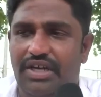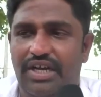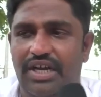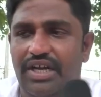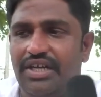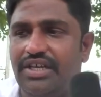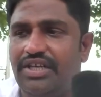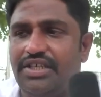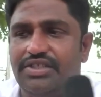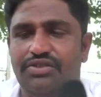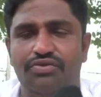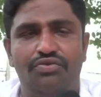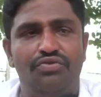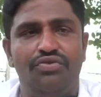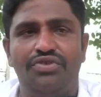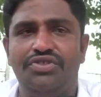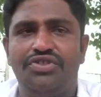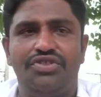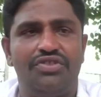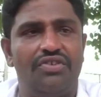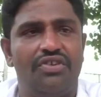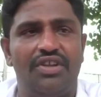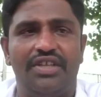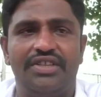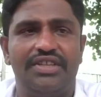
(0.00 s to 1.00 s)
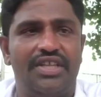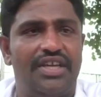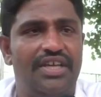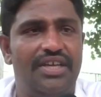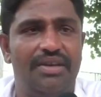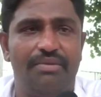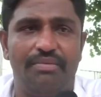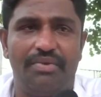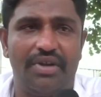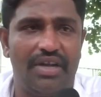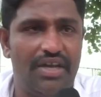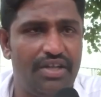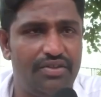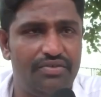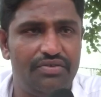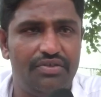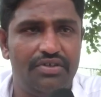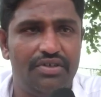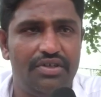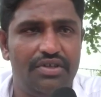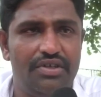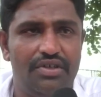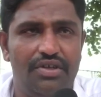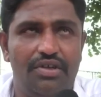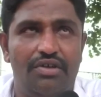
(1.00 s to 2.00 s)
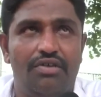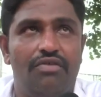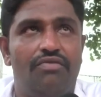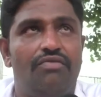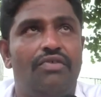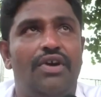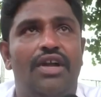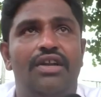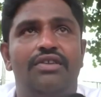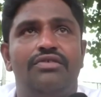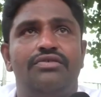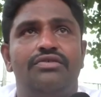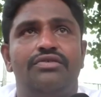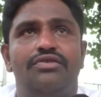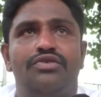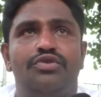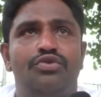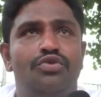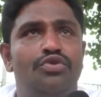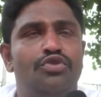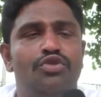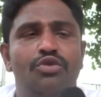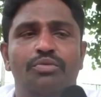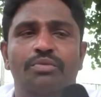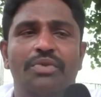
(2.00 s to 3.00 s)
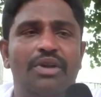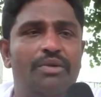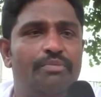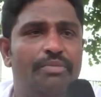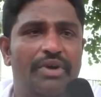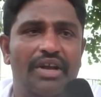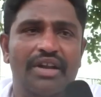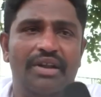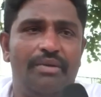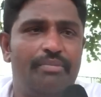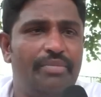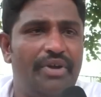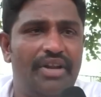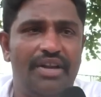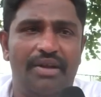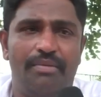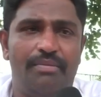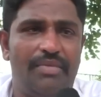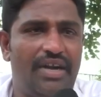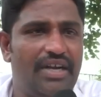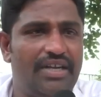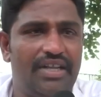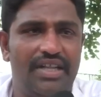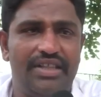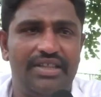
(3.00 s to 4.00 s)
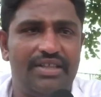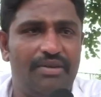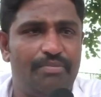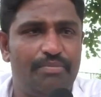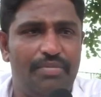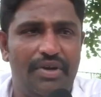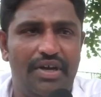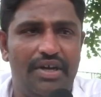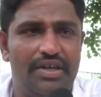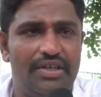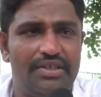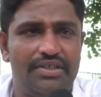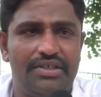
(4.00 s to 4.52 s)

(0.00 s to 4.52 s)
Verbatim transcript: కాంగ్రెస్ ఊహించున్నంత ఏం రాదు వాళ్ళు తూతుమ్మర్ పైన పైన మాటలు తప్ప